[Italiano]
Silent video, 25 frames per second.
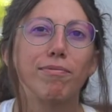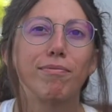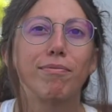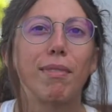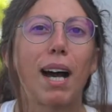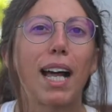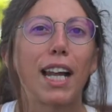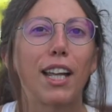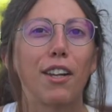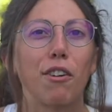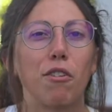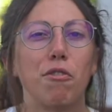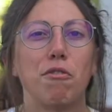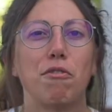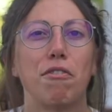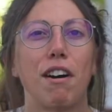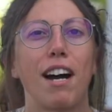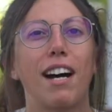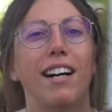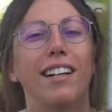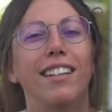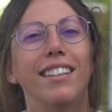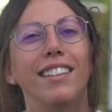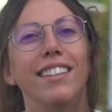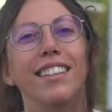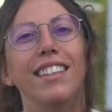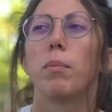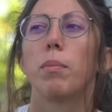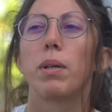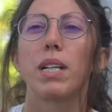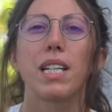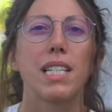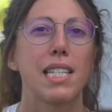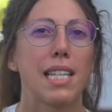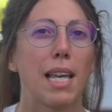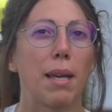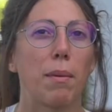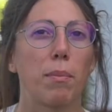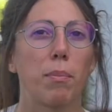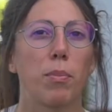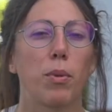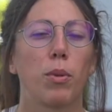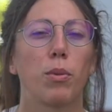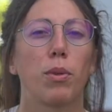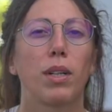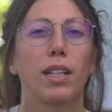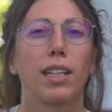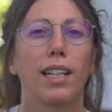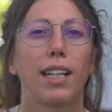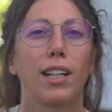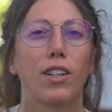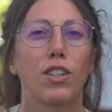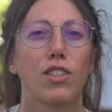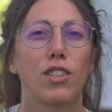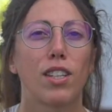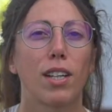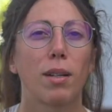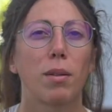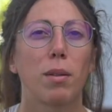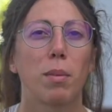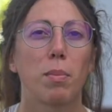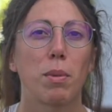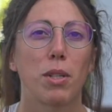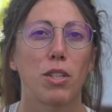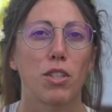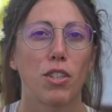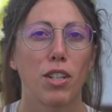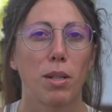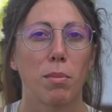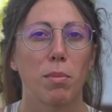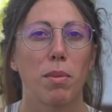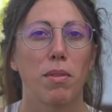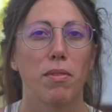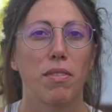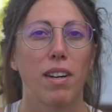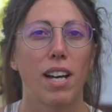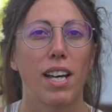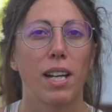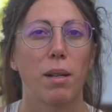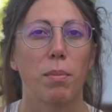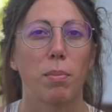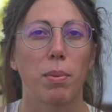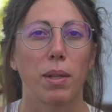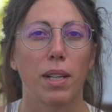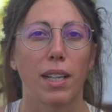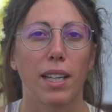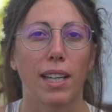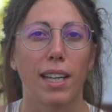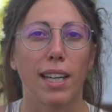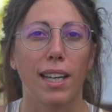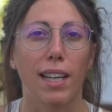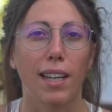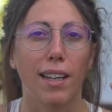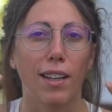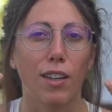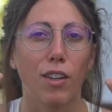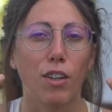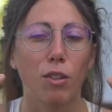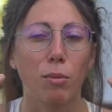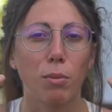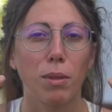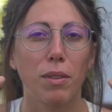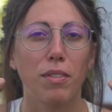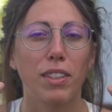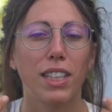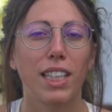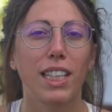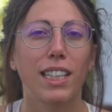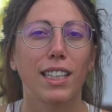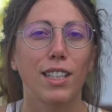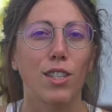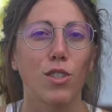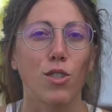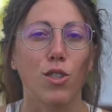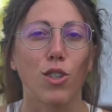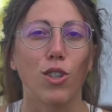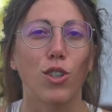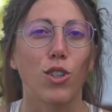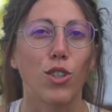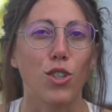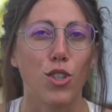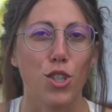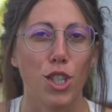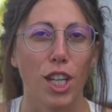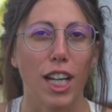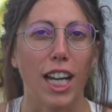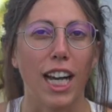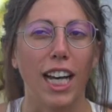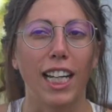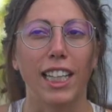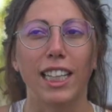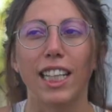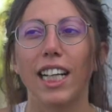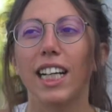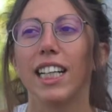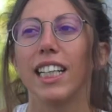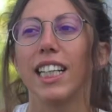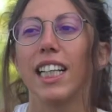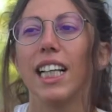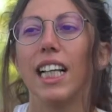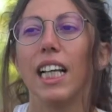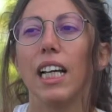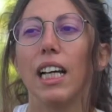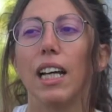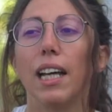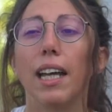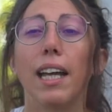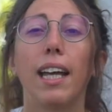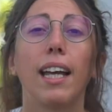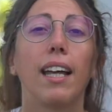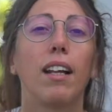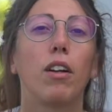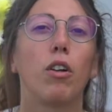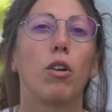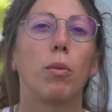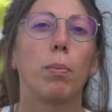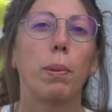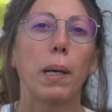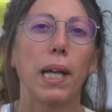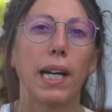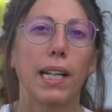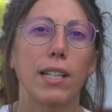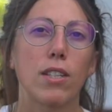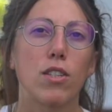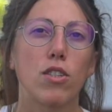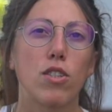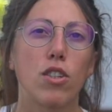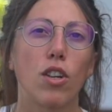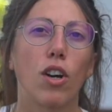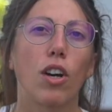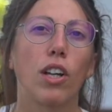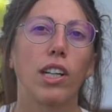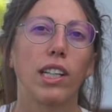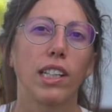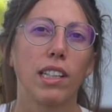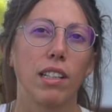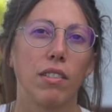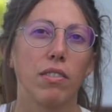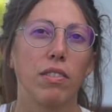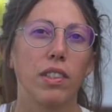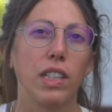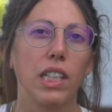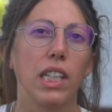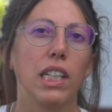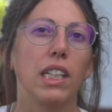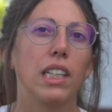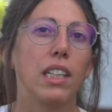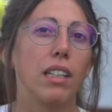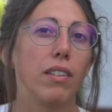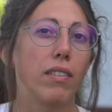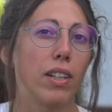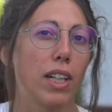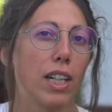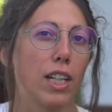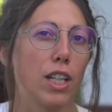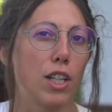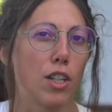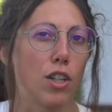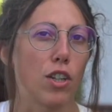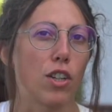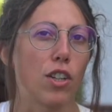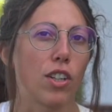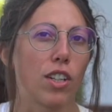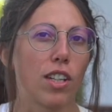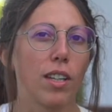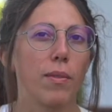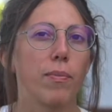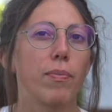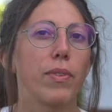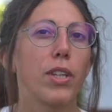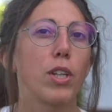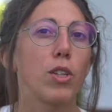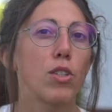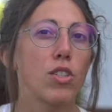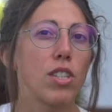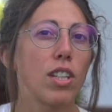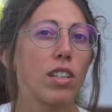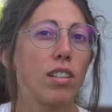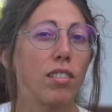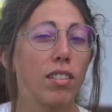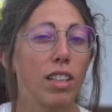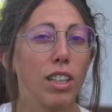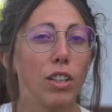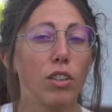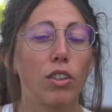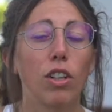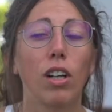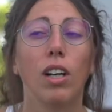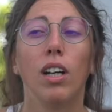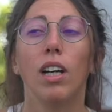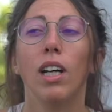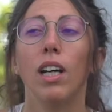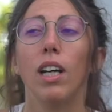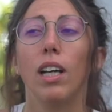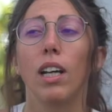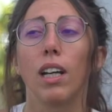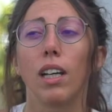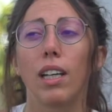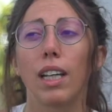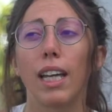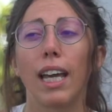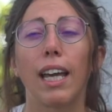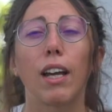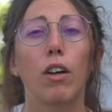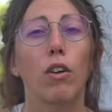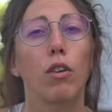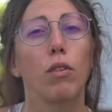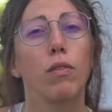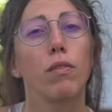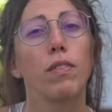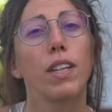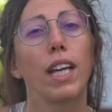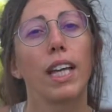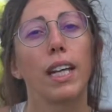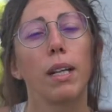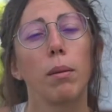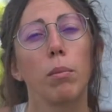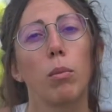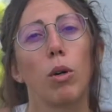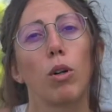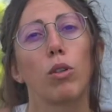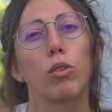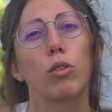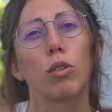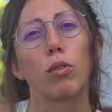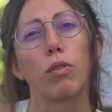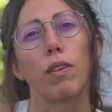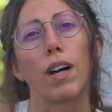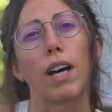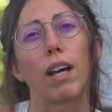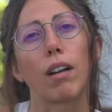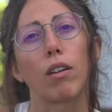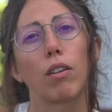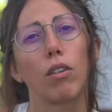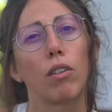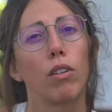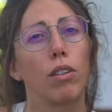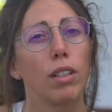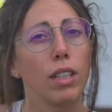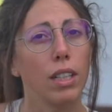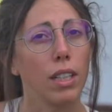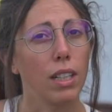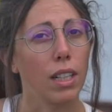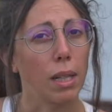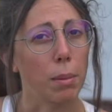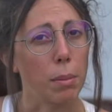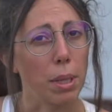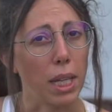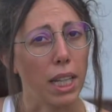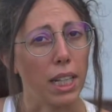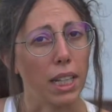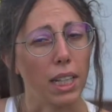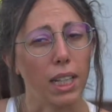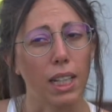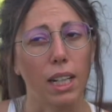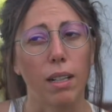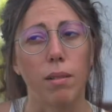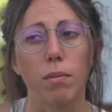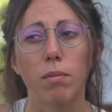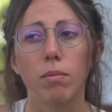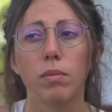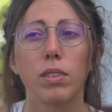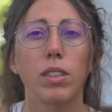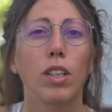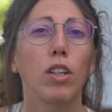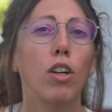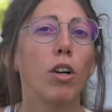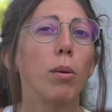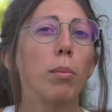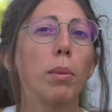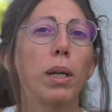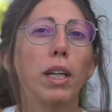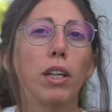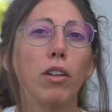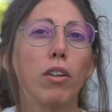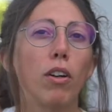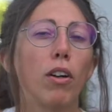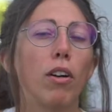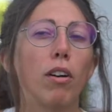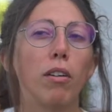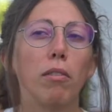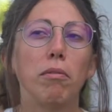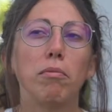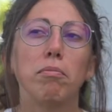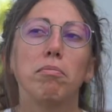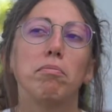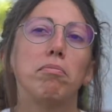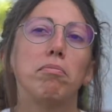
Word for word: male non fa. Per esempio una delle cose che mi piacerebbe fare perché come vedete sono ciecata è l'operazione definitiva agli occhi e ho sentito che conviene molto farlo in America. Siccome io